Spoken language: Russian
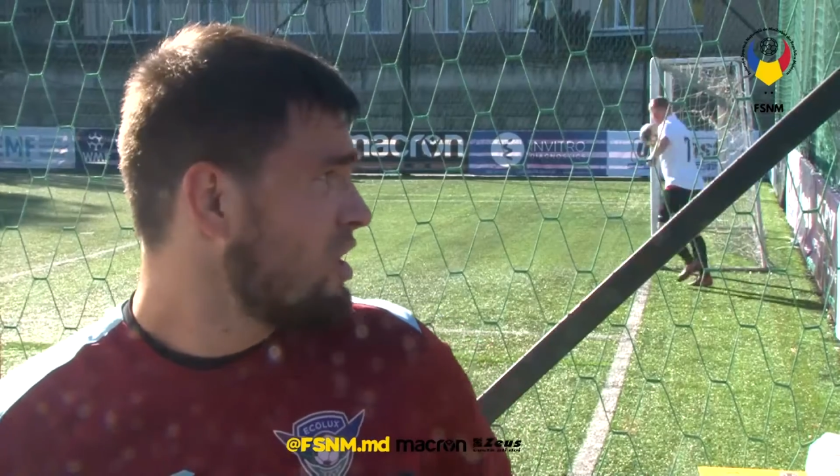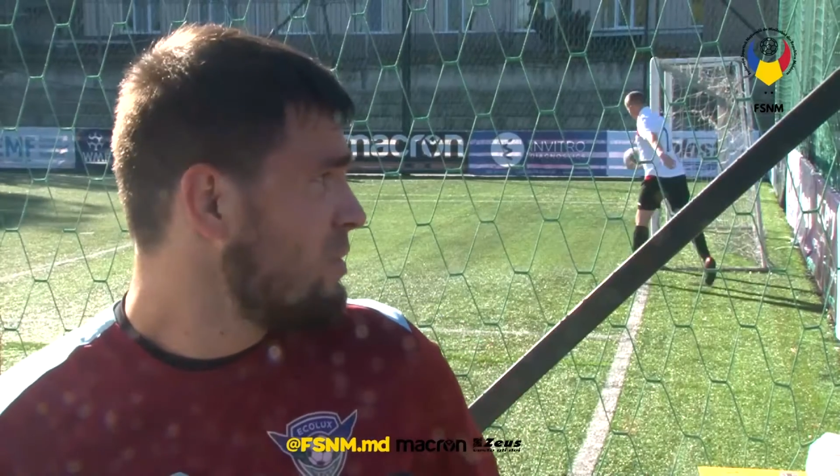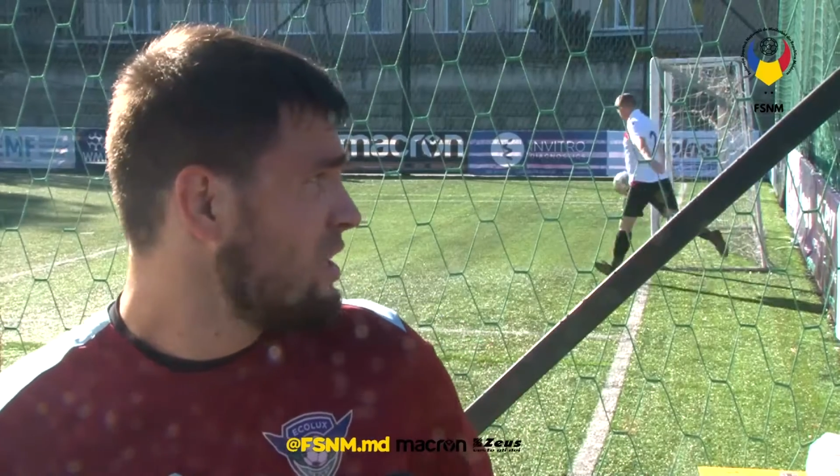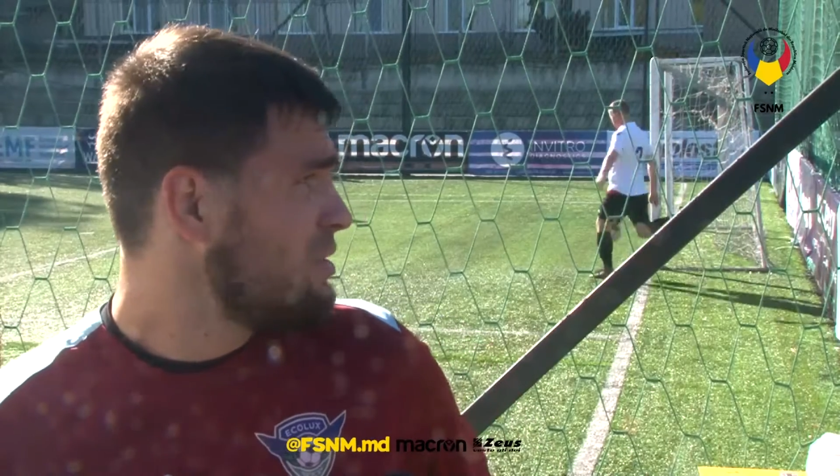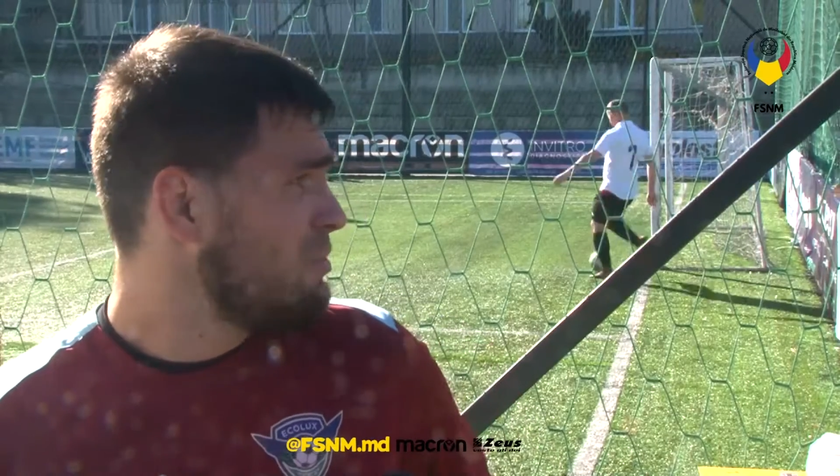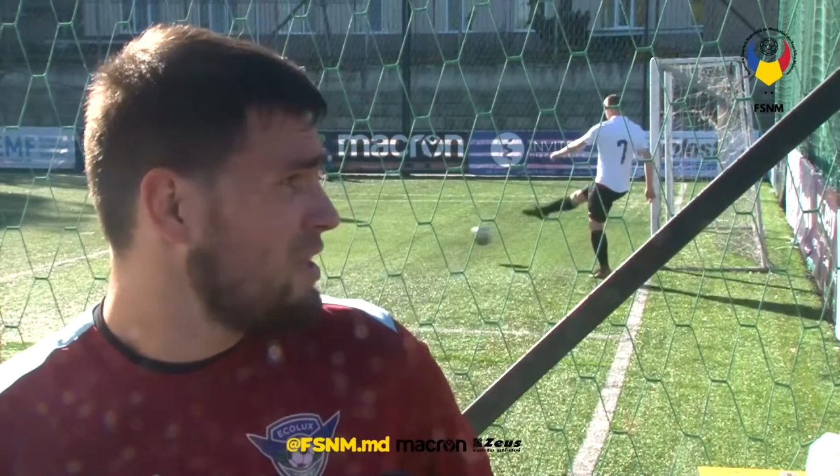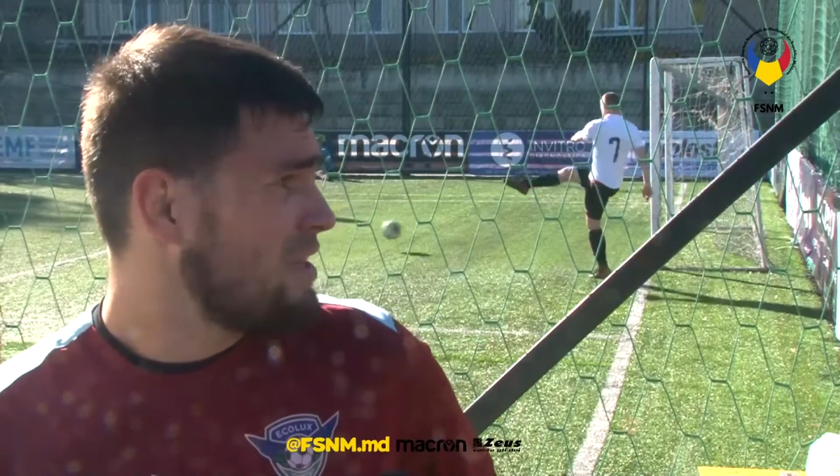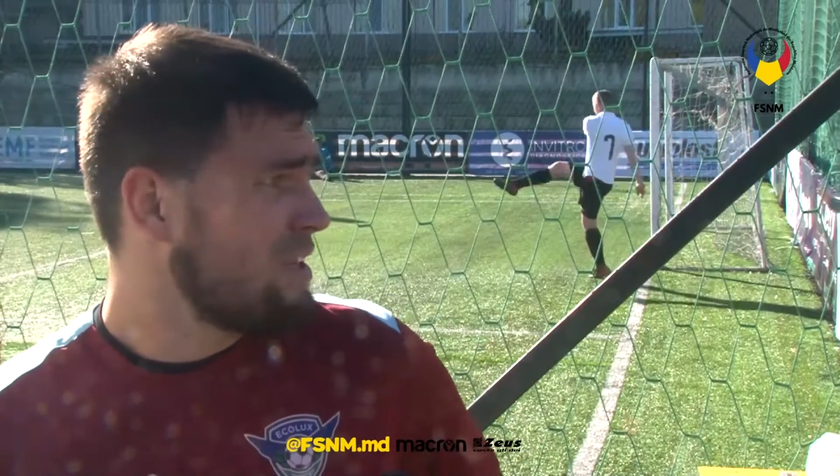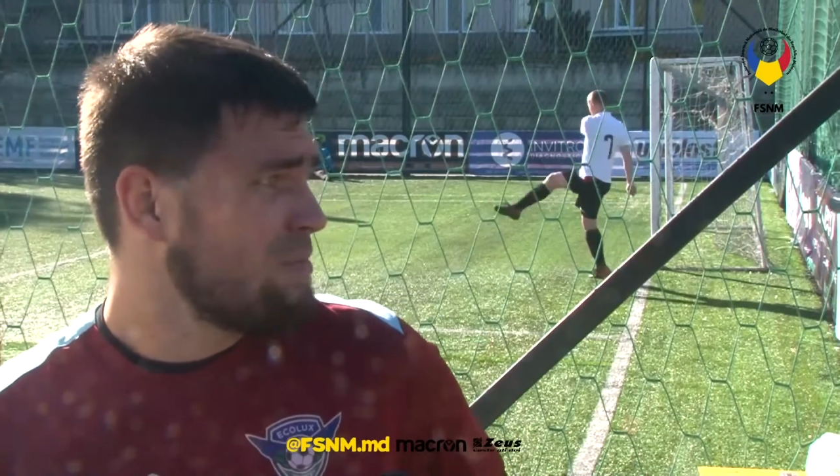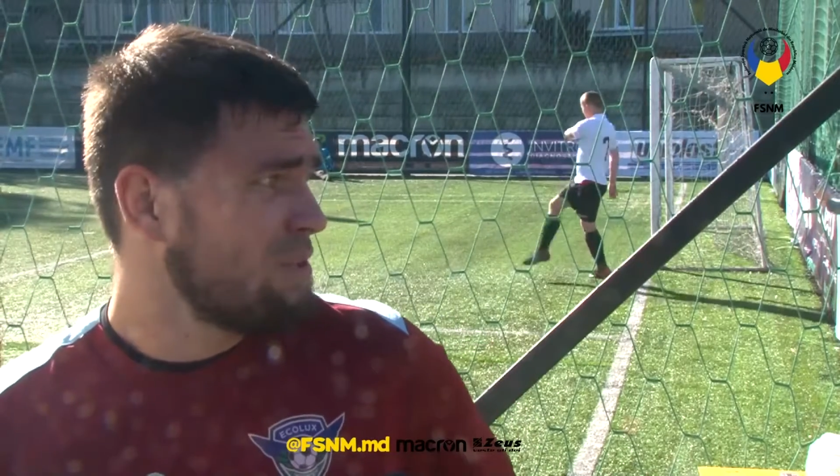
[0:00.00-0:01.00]
команда была,
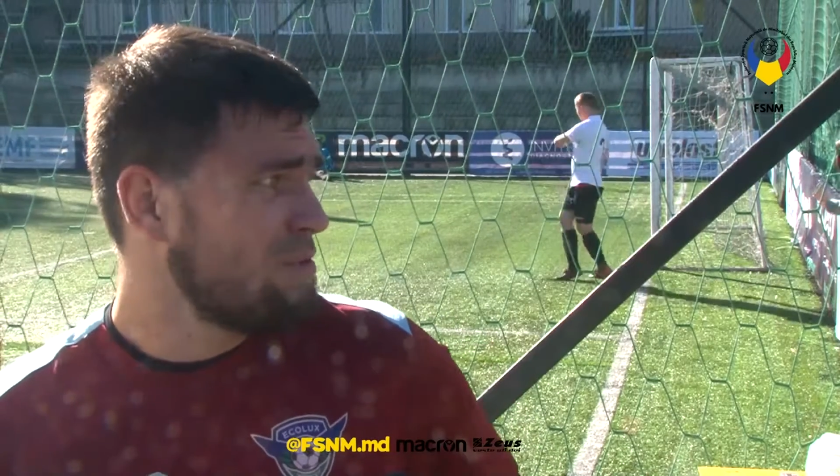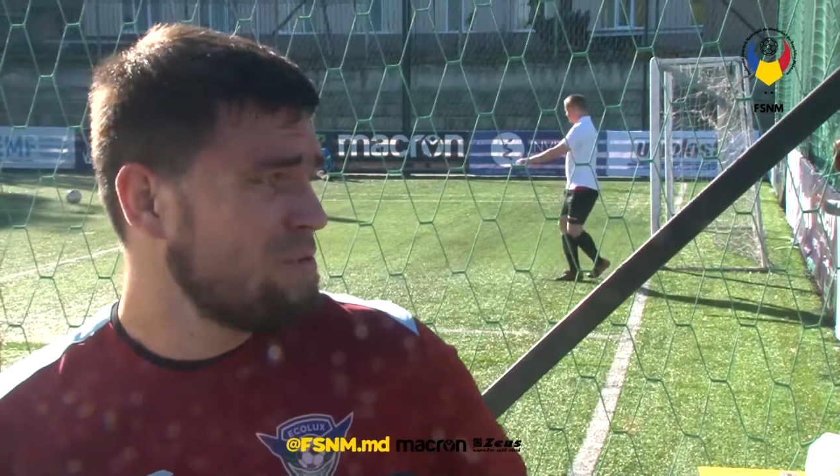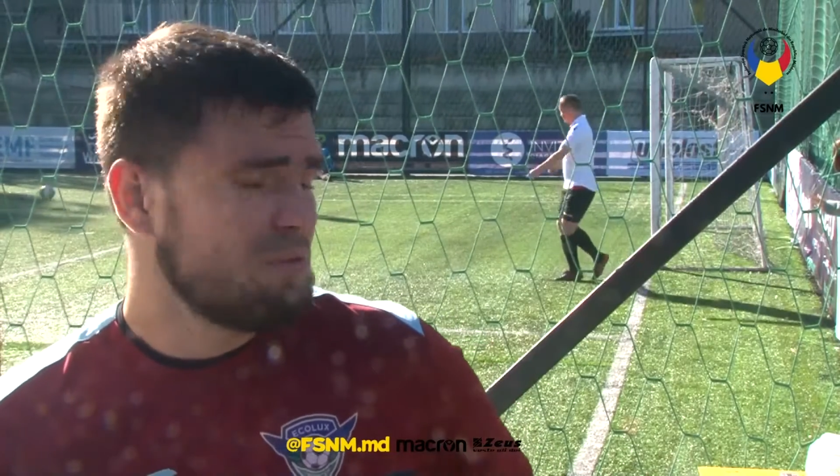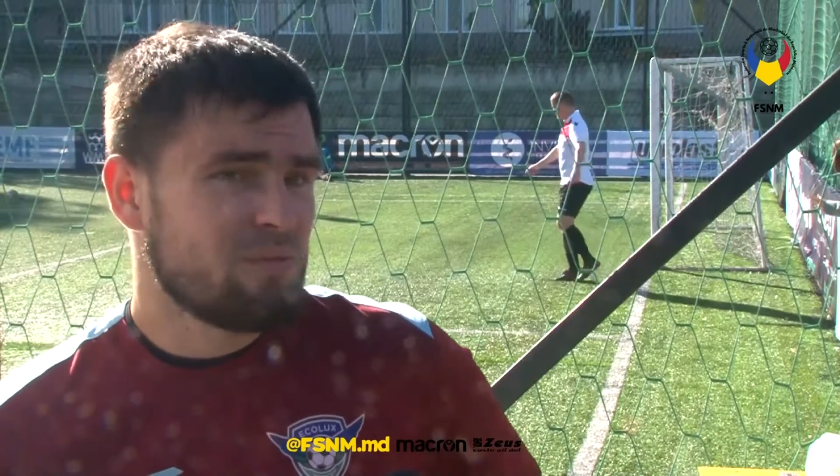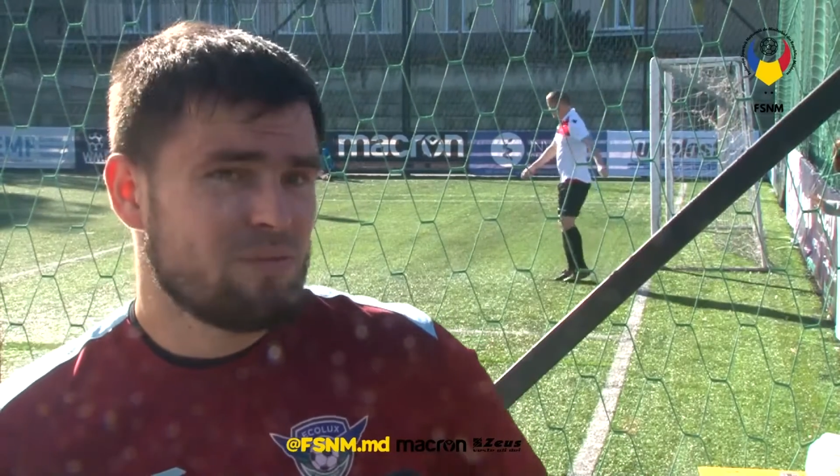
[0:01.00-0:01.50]
как бы, ну,